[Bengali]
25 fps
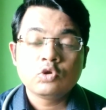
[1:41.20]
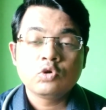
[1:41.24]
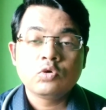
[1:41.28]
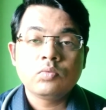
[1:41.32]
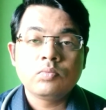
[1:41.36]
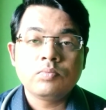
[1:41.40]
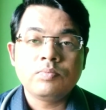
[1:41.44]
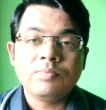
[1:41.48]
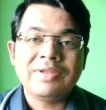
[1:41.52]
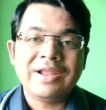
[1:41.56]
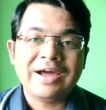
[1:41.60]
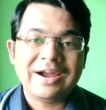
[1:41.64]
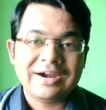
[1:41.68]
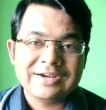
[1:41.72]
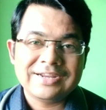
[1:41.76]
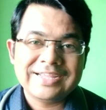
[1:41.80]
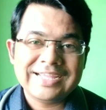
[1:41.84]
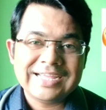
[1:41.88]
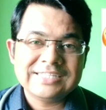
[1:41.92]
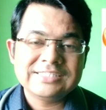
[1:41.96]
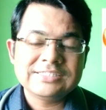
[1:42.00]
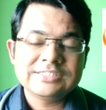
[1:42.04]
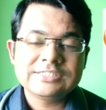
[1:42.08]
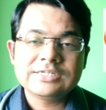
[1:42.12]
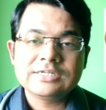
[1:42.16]
তো ব্লাড
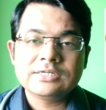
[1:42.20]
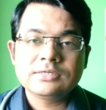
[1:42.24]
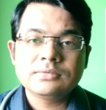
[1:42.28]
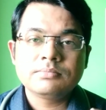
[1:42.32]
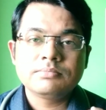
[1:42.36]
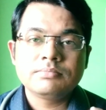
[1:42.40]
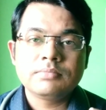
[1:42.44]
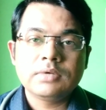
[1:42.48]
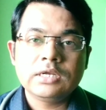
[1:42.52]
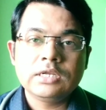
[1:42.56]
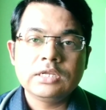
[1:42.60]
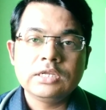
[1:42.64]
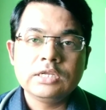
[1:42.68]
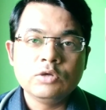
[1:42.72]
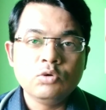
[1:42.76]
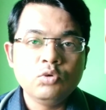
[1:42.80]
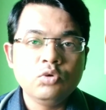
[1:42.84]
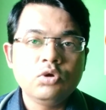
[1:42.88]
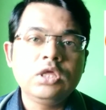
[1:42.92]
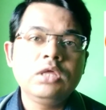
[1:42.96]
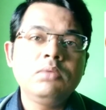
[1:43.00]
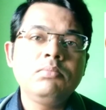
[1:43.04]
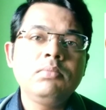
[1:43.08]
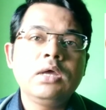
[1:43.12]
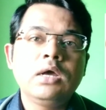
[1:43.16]
ক্যান্সার বা
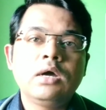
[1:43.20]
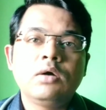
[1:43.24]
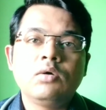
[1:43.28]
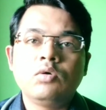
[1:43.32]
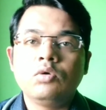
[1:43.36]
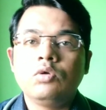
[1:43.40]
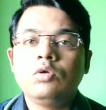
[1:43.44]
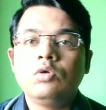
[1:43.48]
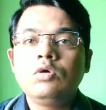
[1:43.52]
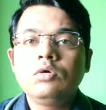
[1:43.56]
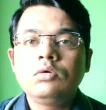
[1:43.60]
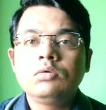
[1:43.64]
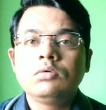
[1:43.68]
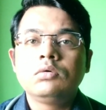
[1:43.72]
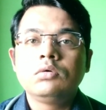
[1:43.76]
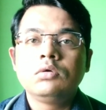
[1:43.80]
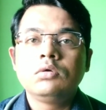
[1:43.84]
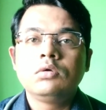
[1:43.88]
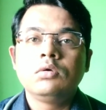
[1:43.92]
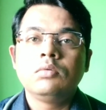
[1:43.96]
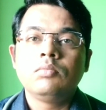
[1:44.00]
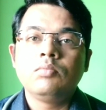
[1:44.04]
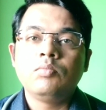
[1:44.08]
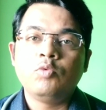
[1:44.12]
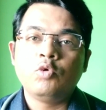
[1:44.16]
লিউকিমিয়া হলো
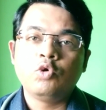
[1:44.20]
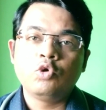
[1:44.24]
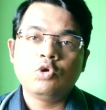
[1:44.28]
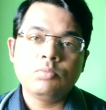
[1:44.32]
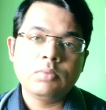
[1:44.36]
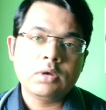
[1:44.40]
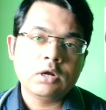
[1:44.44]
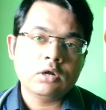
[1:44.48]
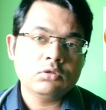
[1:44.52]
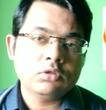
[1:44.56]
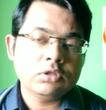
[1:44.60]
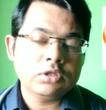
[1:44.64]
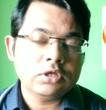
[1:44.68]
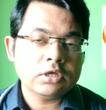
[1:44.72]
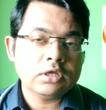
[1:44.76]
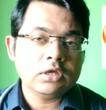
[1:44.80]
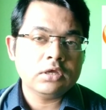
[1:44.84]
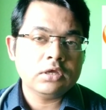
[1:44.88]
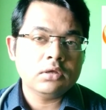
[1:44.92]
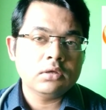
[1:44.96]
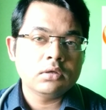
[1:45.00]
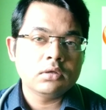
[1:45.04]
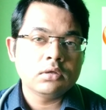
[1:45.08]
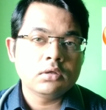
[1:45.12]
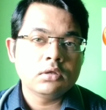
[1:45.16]
বোন ম্যারোর থেকে
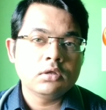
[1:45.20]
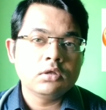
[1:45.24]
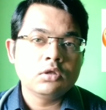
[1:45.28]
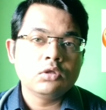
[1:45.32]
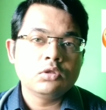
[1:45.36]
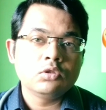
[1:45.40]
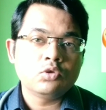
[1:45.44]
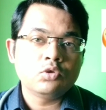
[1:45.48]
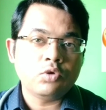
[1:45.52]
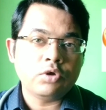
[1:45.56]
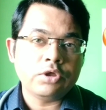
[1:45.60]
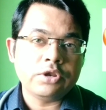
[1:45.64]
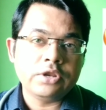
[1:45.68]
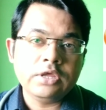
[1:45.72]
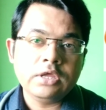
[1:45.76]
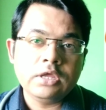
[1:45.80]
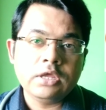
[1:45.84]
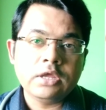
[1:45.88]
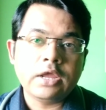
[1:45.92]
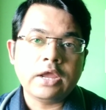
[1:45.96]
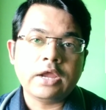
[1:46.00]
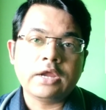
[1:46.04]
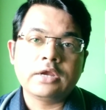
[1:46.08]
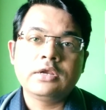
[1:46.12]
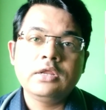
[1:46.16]
তৈরি
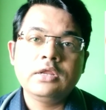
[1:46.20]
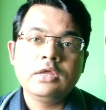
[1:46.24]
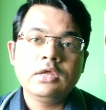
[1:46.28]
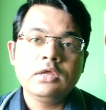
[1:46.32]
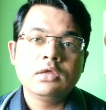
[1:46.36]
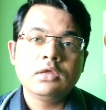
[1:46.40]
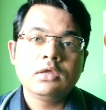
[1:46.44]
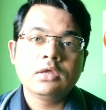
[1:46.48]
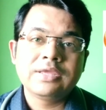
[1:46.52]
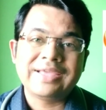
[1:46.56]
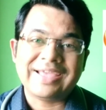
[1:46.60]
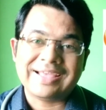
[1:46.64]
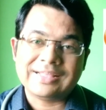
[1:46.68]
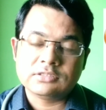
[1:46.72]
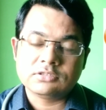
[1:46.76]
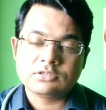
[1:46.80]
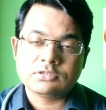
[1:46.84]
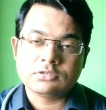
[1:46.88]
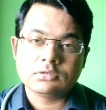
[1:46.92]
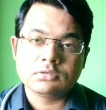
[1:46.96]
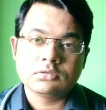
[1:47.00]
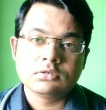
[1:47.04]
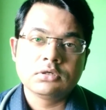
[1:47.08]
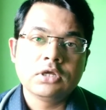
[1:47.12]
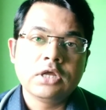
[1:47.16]
একটি
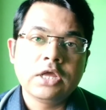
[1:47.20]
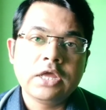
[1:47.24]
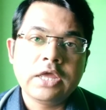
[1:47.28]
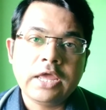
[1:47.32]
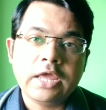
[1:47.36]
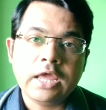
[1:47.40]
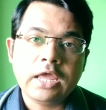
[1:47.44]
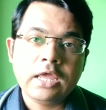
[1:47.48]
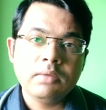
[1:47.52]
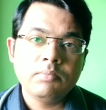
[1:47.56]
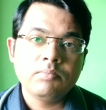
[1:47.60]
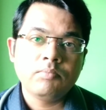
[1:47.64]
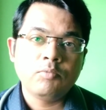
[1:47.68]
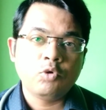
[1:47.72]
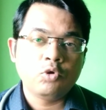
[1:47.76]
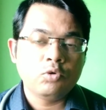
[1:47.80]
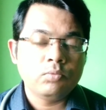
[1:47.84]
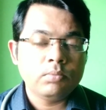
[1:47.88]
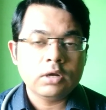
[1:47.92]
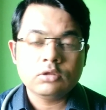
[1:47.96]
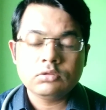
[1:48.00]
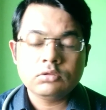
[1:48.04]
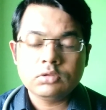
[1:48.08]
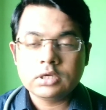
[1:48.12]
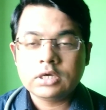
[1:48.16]
ক্যান্সার এই বোন
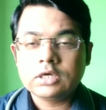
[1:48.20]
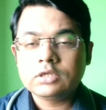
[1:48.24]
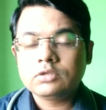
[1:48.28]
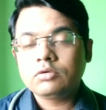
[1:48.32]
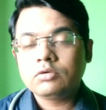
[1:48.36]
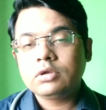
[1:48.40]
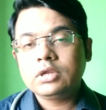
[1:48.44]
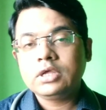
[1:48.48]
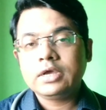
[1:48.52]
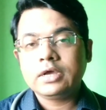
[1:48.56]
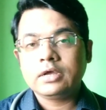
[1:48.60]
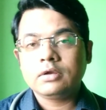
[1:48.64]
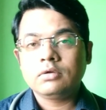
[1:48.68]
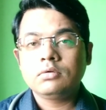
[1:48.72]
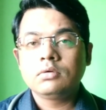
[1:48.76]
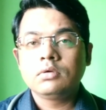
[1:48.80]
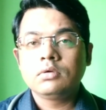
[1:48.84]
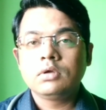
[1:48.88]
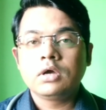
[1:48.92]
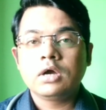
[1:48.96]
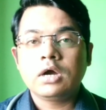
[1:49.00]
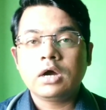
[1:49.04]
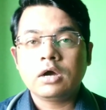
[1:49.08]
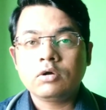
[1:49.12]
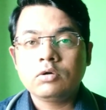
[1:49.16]
ম্যারোর থেকে তৈরি কেন
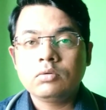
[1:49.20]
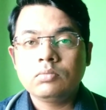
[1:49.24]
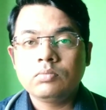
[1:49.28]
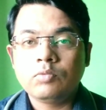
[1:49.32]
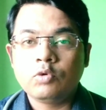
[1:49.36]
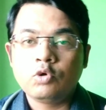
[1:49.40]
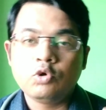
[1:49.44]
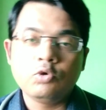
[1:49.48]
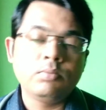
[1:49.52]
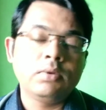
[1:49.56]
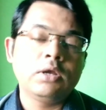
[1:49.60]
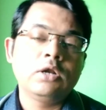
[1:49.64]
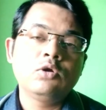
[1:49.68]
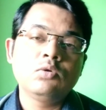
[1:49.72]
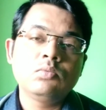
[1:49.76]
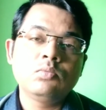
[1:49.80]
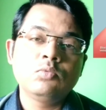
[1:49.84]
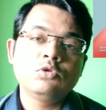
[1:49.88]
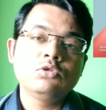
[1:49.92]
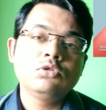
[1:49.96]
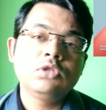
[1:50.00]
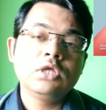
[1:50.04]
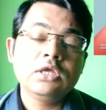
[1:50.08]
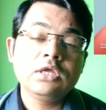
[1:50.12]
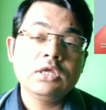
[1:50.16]
কারণ বোন ম্যারোর
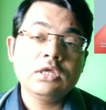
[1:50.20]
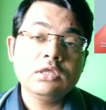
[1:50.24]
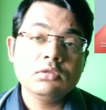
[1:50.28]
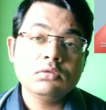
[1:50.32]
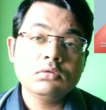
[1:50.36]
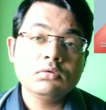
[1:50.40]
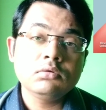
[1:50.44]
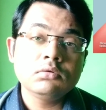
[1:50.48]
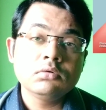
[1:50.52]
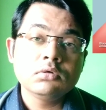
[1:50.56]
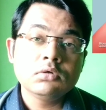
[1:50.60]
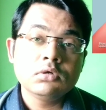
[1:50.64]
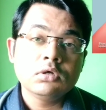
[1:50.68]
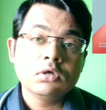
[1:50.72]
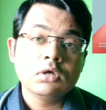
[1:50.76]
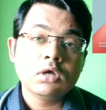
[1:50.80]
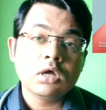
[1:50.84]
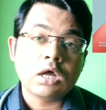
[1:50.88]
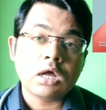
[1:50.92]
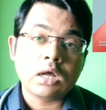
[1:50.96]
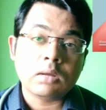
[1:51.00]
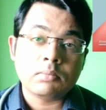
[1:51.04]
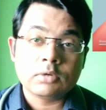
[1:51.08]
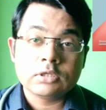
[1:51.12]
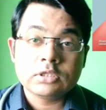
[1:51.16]
মধ্যেই কিন্তু
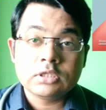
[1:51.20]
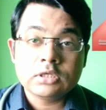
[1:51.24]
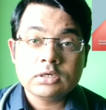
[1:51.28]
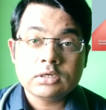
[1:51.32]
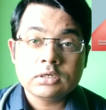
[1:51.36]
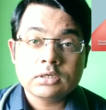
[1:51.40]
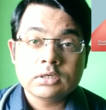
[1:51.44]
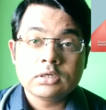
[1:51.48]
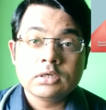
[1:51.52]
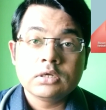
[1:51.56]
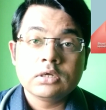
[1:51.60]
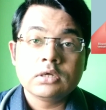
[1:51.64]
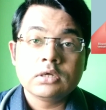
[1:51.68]
আমাদের